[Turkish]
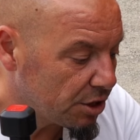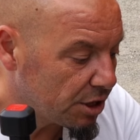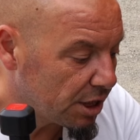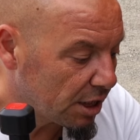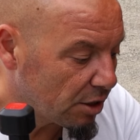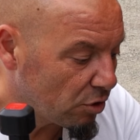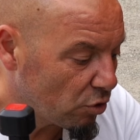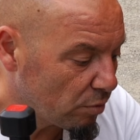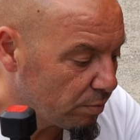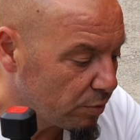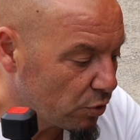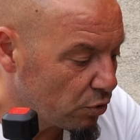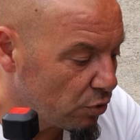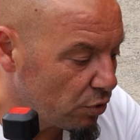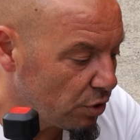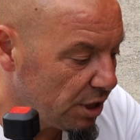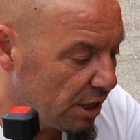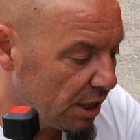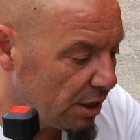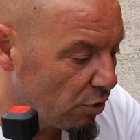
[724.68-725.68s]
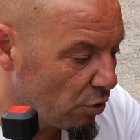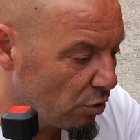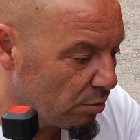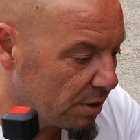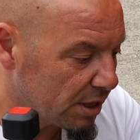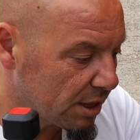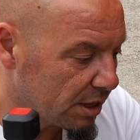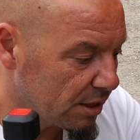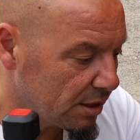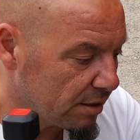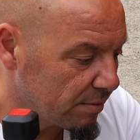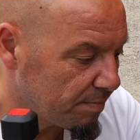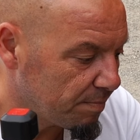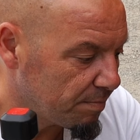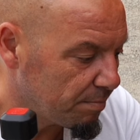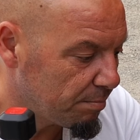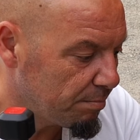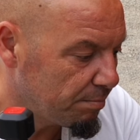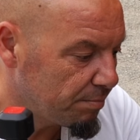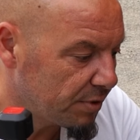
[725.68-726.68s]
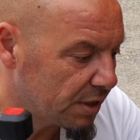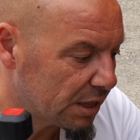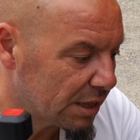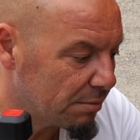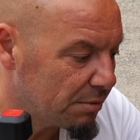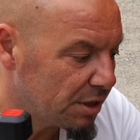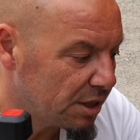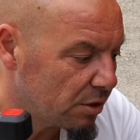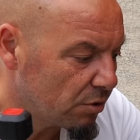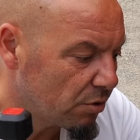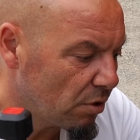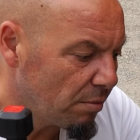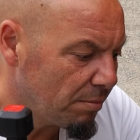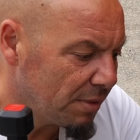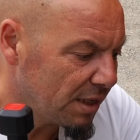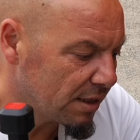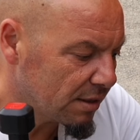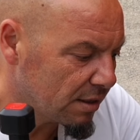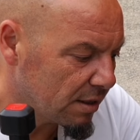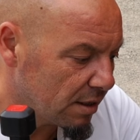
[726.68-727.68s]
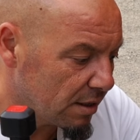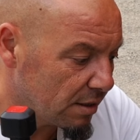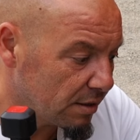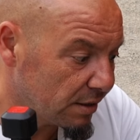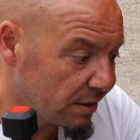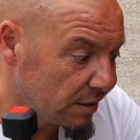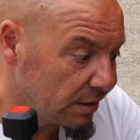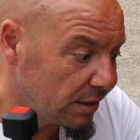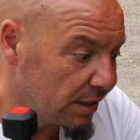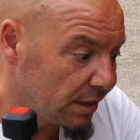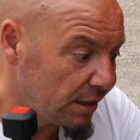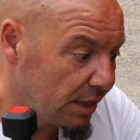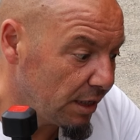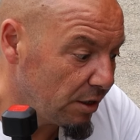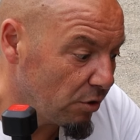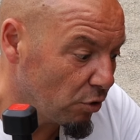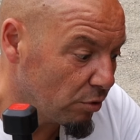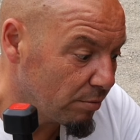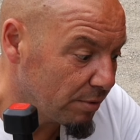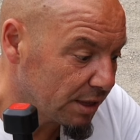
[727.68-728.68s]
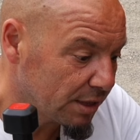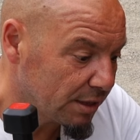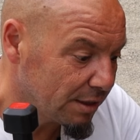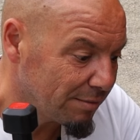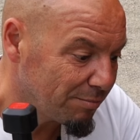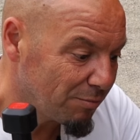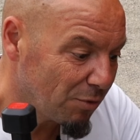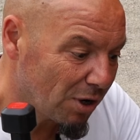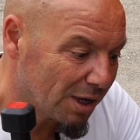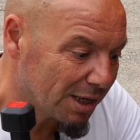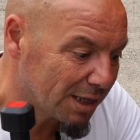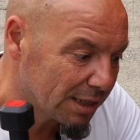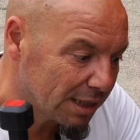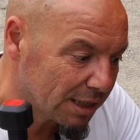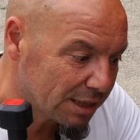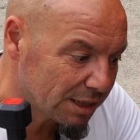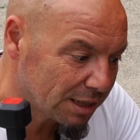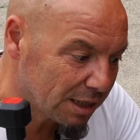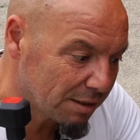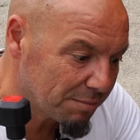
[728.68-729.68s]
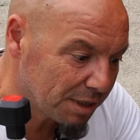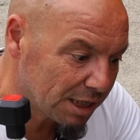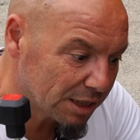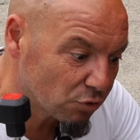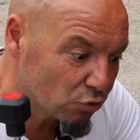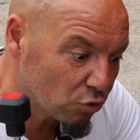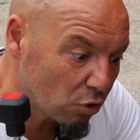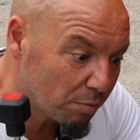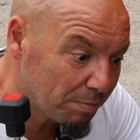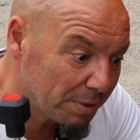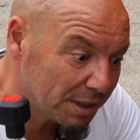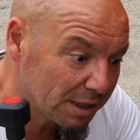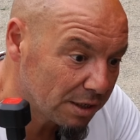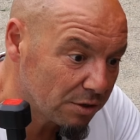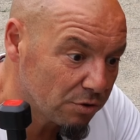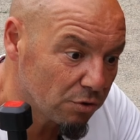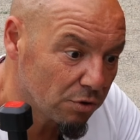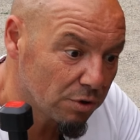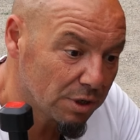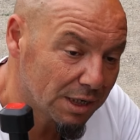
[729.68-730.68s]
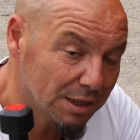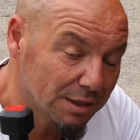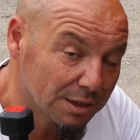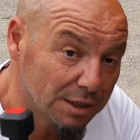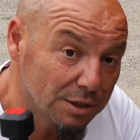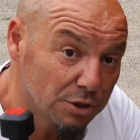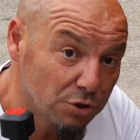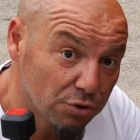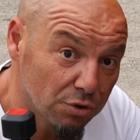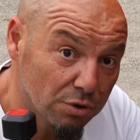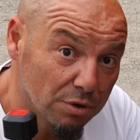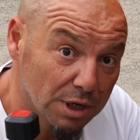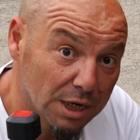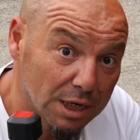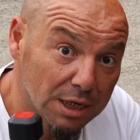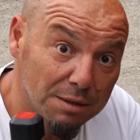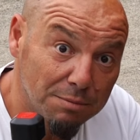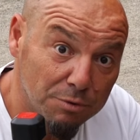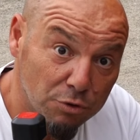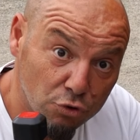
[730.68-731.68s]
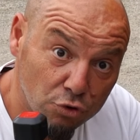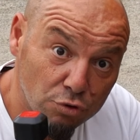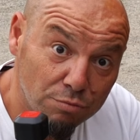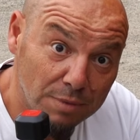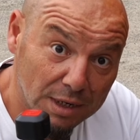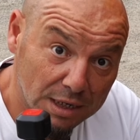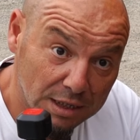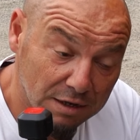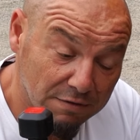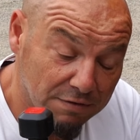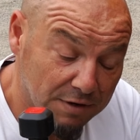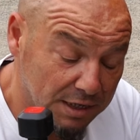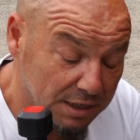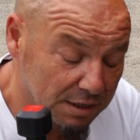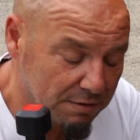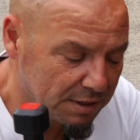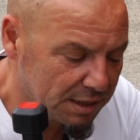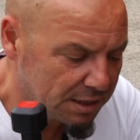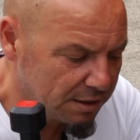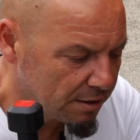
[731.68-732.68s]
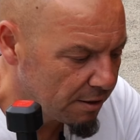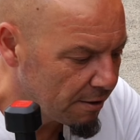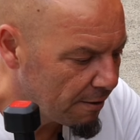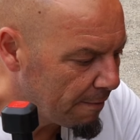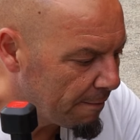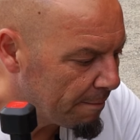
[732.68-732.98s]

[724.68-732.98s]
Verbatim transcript: Çeki topuzunun yeni olması, stabilizatör balatalarınızın da yeni olması bu arkadaşlar biraz sohbet ediyorlar, tanışıyorlar gibi düşünmekte fayda var.